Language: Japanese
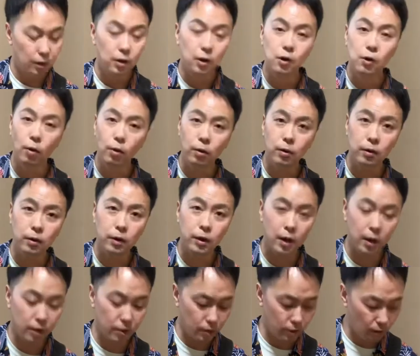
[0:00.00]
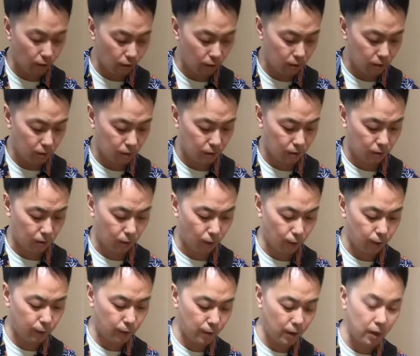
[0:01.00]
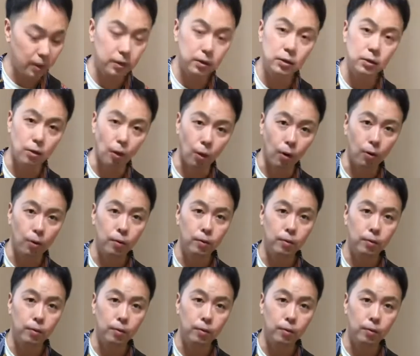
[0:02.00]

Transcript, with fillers: 6弦の5フレット